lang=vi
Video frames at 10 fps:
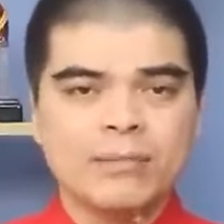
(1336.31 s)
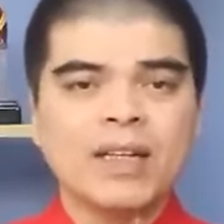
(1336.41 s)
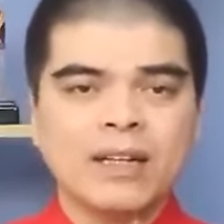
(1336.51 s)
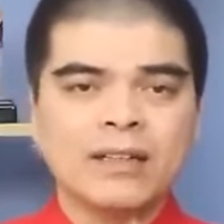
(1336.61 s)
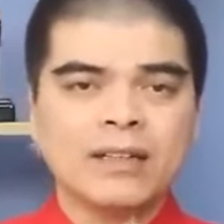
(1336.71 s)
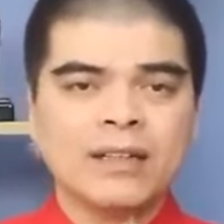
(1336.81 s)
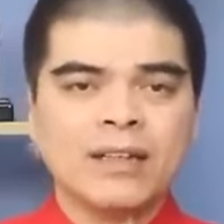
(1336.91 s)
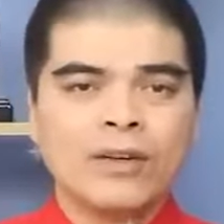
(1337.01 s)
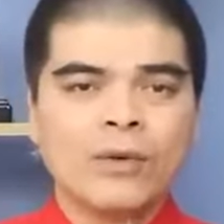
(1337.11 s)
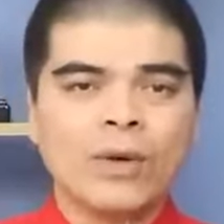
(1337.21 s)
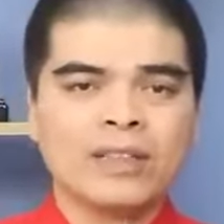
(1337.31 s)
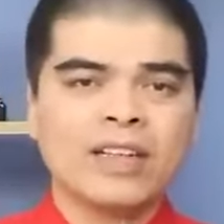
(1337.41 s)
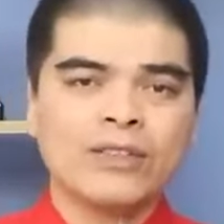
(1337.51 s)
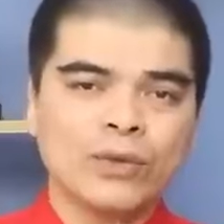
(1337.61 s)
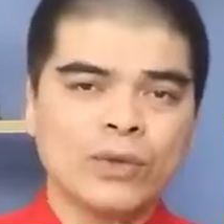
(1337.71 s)
biết ơn của
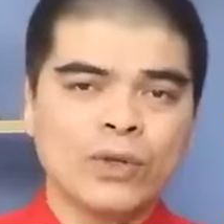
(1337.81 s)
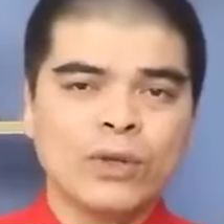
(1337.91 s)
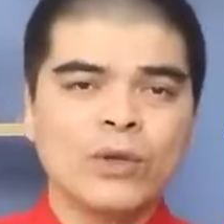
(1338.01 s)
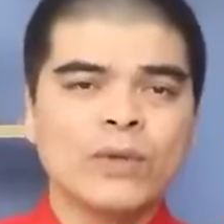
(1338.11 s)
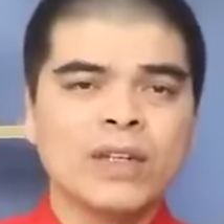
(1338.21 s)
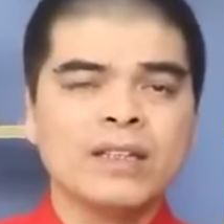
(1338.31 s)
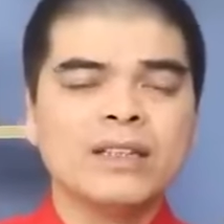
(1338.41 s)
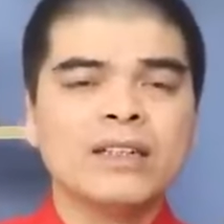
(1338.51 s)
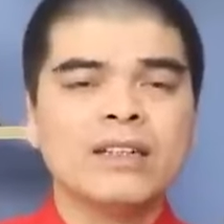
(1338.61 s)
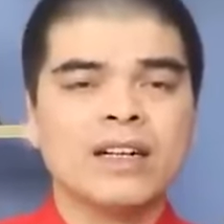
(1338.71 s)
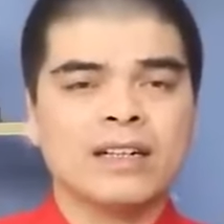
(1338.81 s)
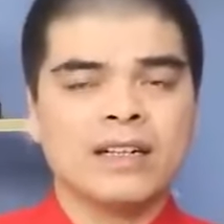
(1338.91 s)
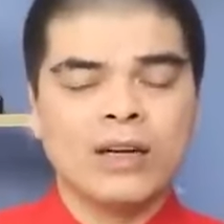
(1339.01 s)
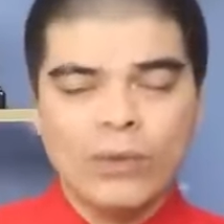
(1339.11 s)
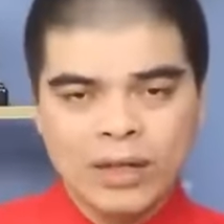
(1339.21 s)
gia chủ đối với những người
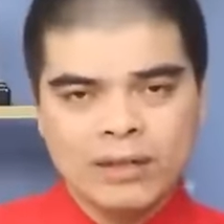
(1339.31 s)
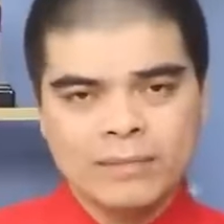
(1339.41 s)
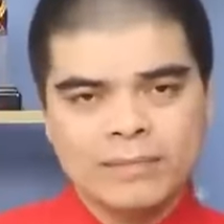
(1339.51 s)
đã khuất.